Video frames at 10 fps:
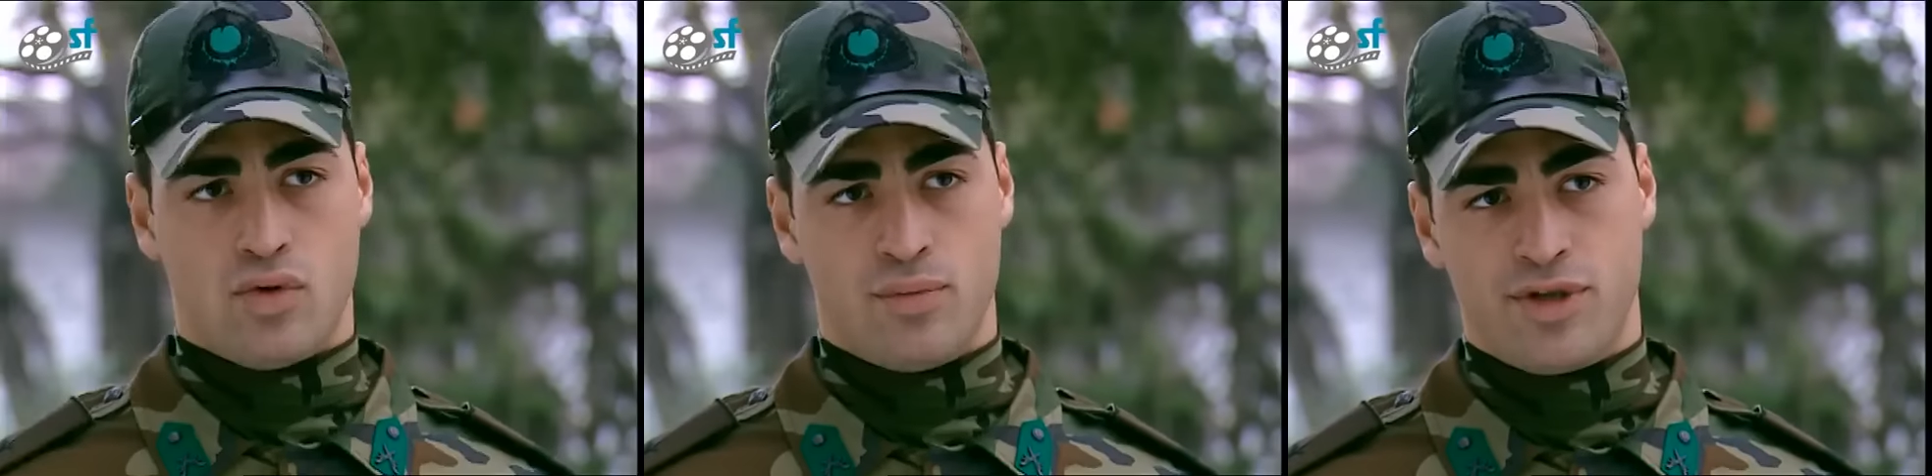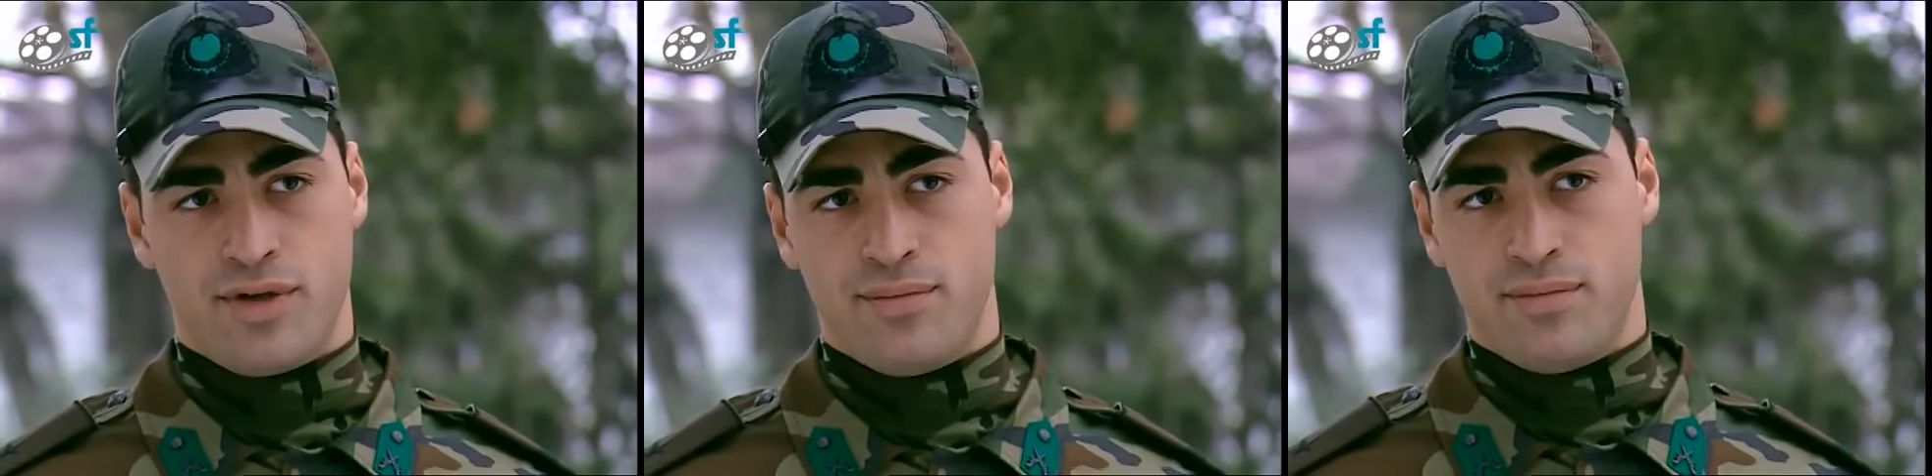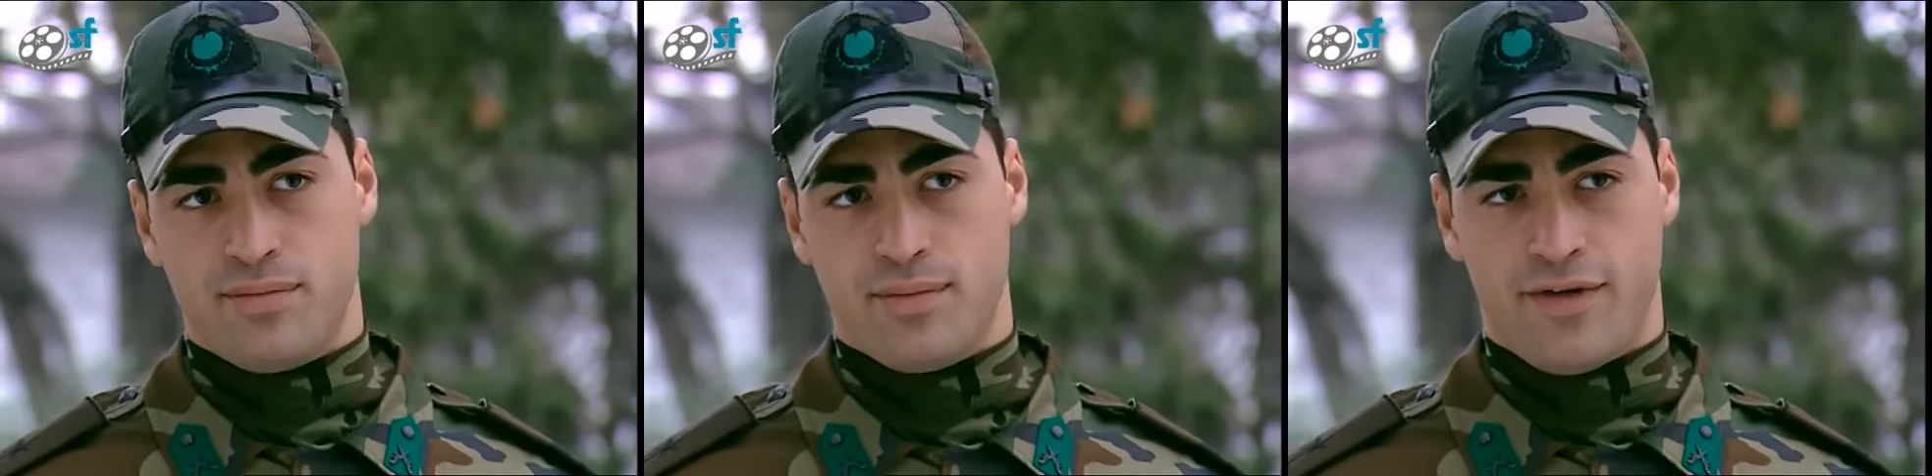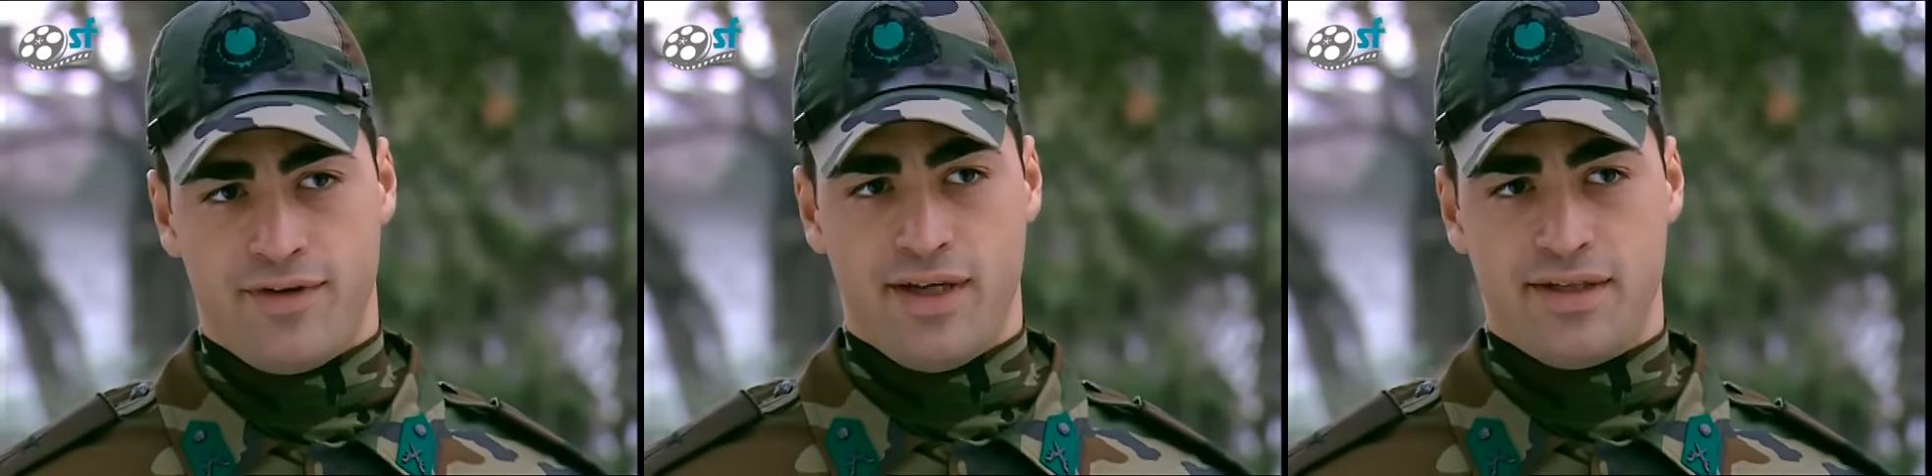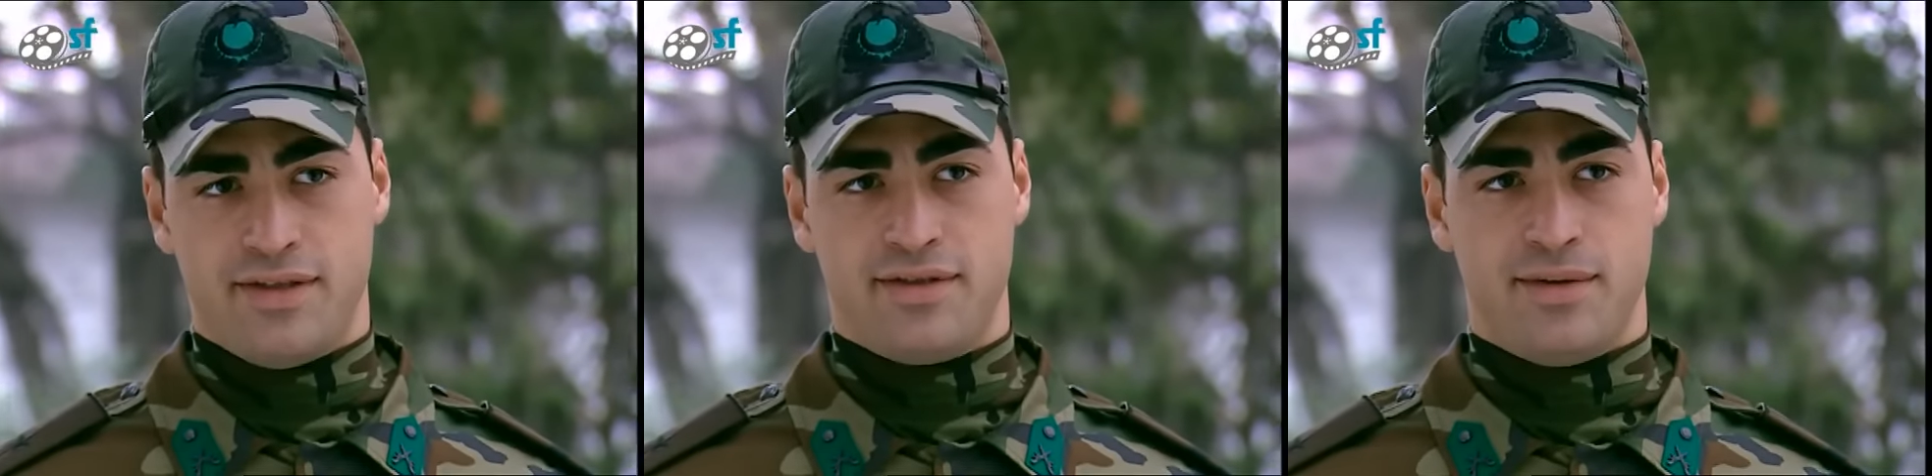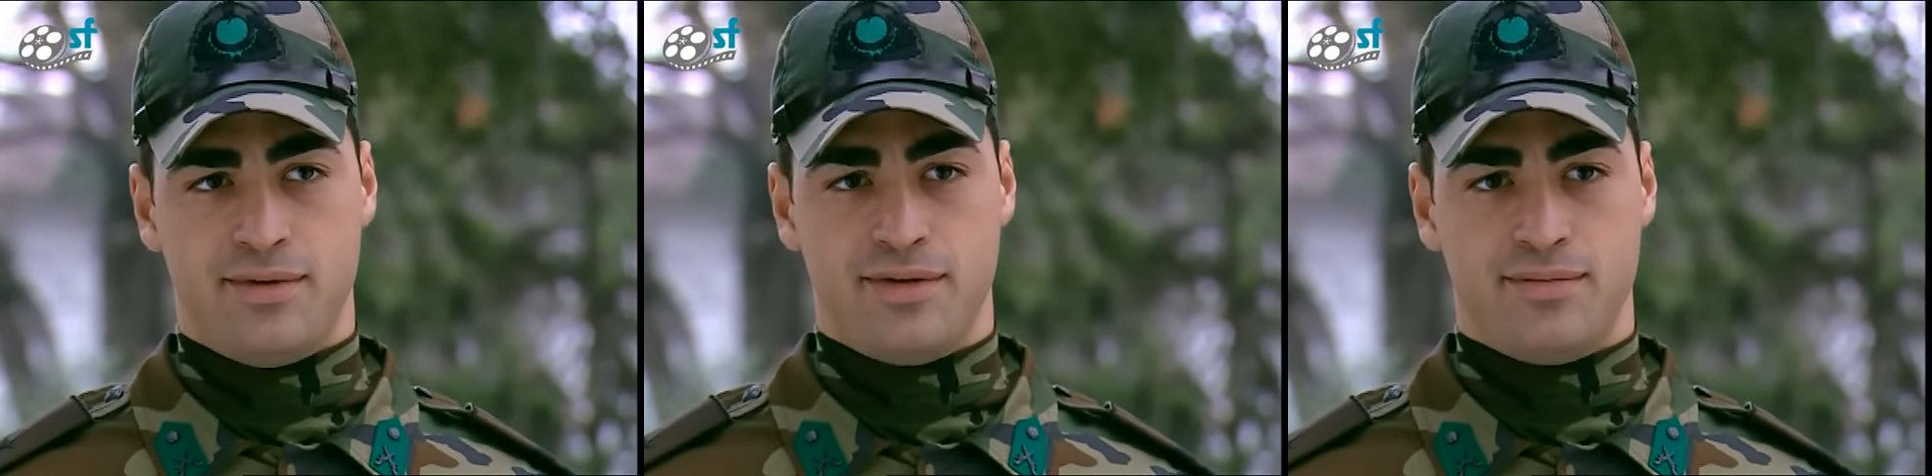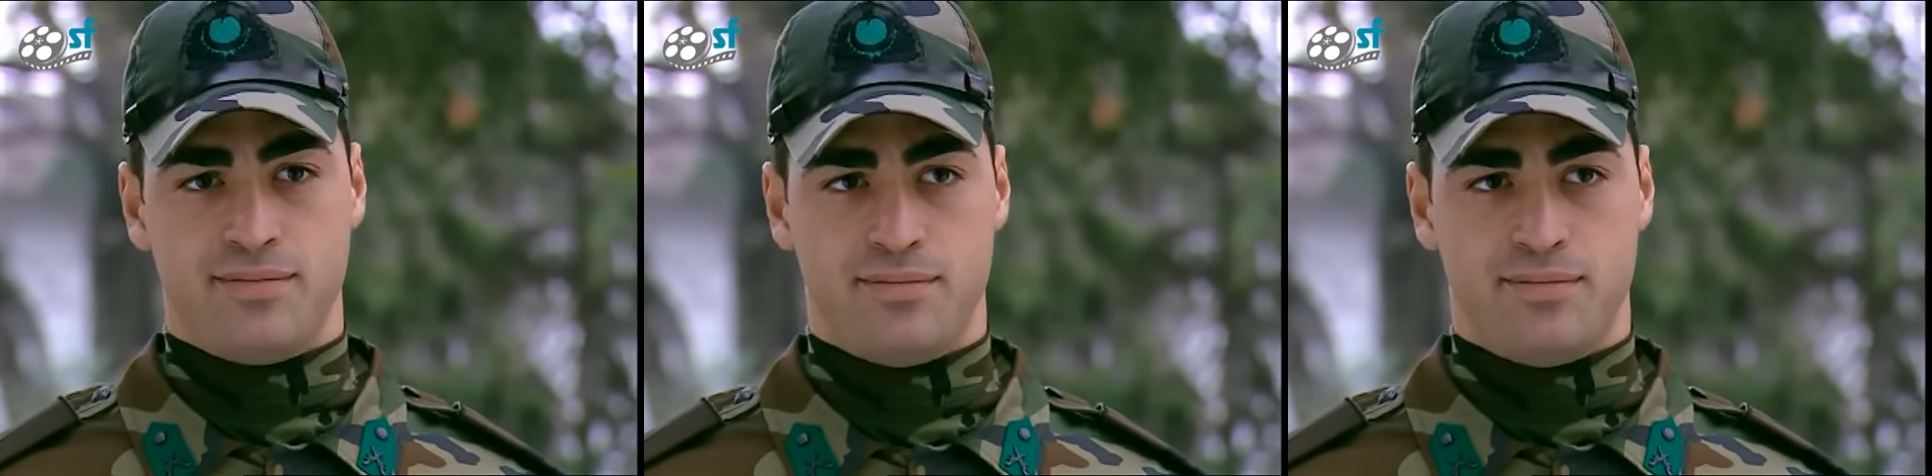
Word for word: Komutanım affedersiniz ama